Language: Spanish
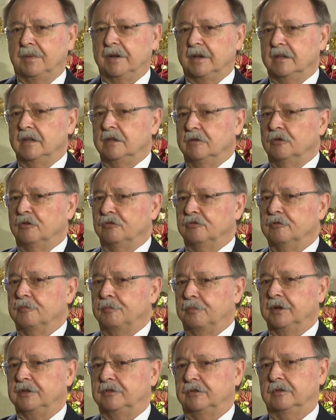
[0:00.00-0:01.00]
perdido
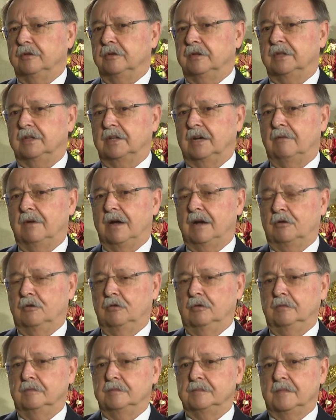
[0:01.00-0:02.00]
su puesto de
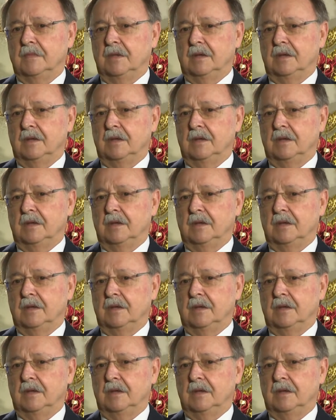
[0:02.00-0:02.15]
trabajo,